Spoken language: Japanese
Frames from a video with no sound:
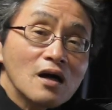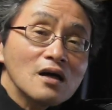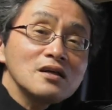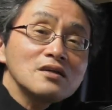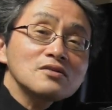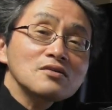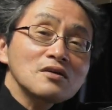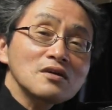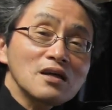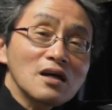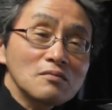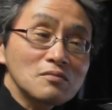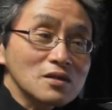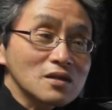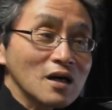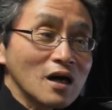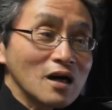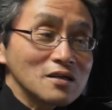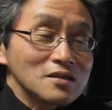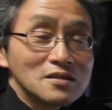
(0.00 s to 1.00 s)
い、それではま
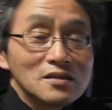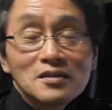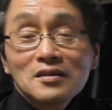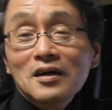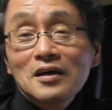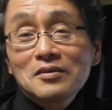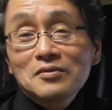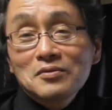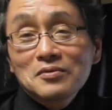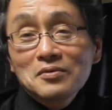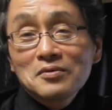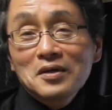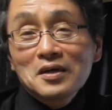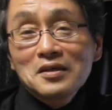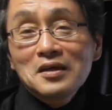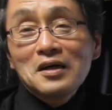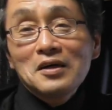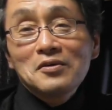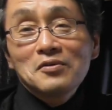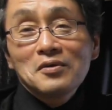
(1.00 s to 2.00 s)
た次回の動画
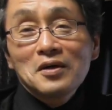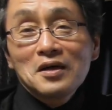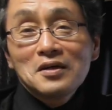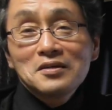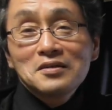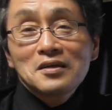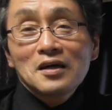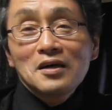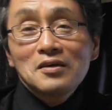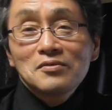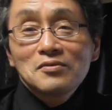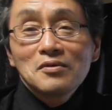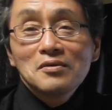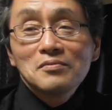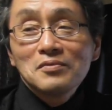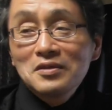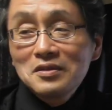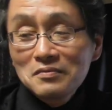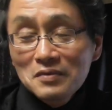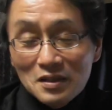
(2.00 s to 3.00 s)
でお会いしたいと
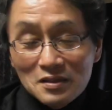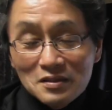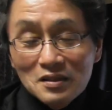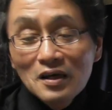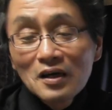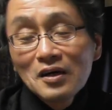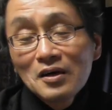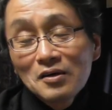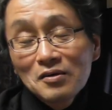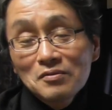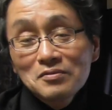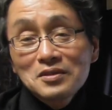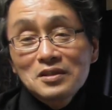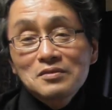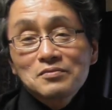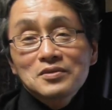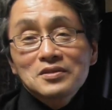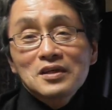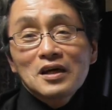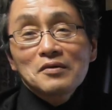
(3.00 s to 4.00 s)
思います。本日
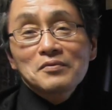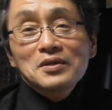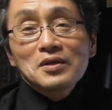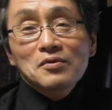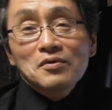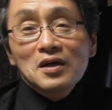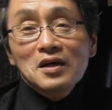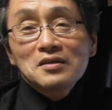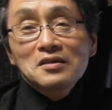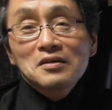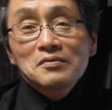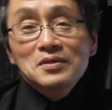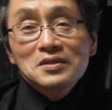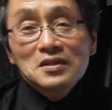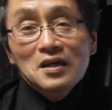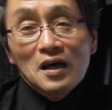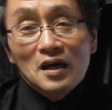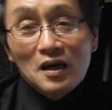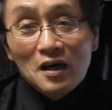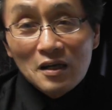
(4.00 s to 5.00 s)
も最後までご覧いただきまし
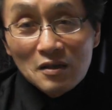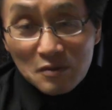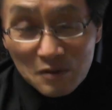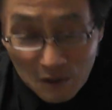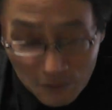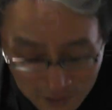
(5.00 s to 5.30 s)
てありがとうございま